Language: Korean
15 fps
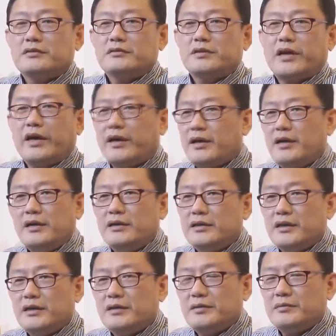다
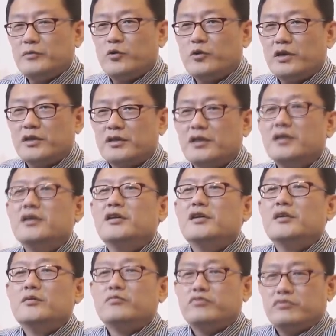헷갈린다 모르겠다
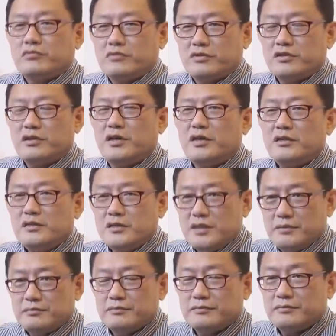북극성
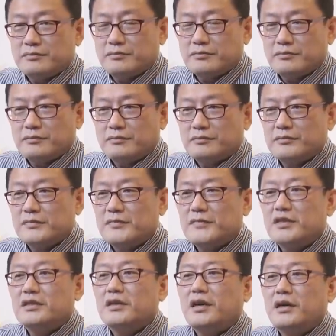하느님
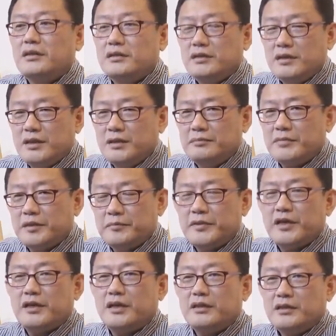하느님 하면
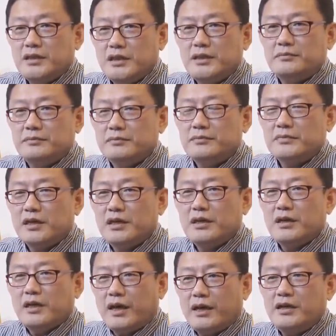돼요 하느님
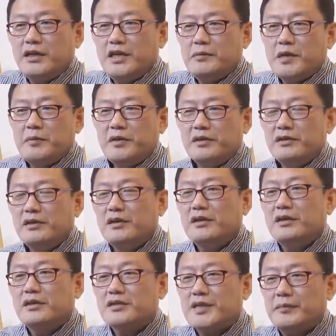하느님 하면
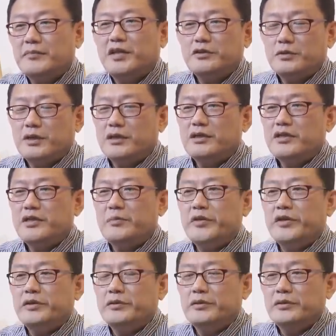참나도
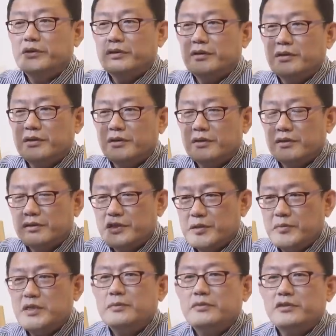하느님이요
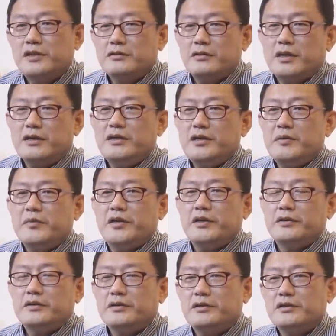십지보살도 하느님이에요
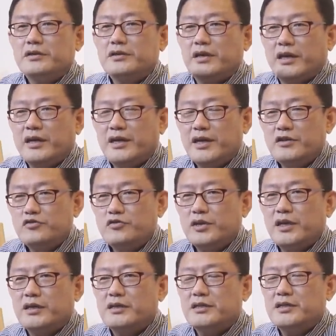즉 인간 중에
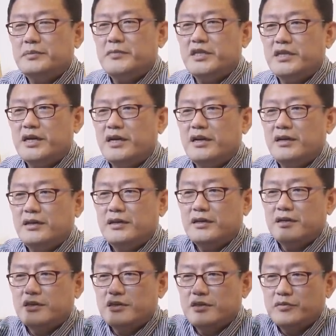하느님이냐
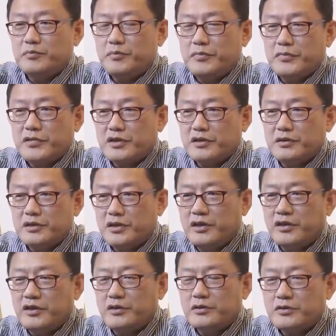그
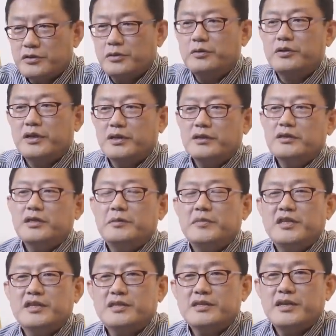인격을 초월한
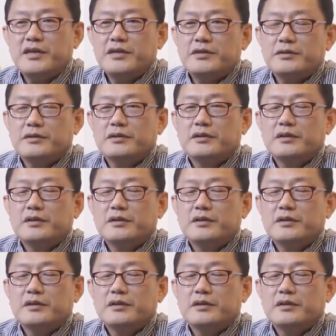하느님이냐 차이죠